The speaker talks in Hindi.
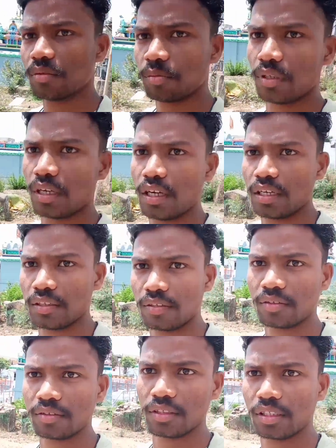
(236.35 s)
ये रहा
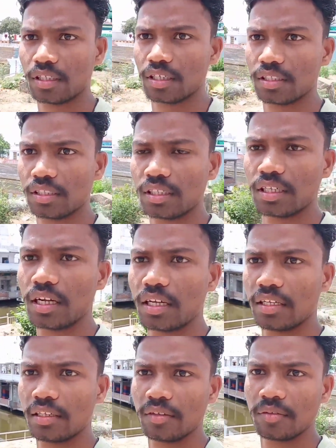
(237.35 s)
आगे भी बड़ा मंदिर
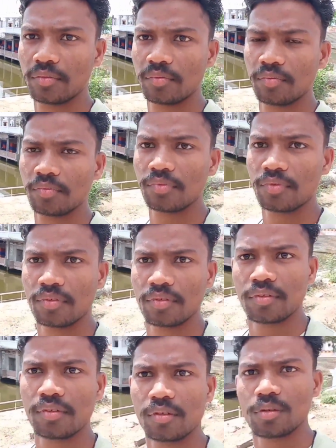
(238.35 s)
है तो
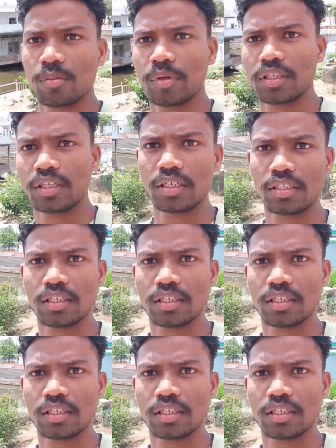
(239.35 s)
पीछे बहुत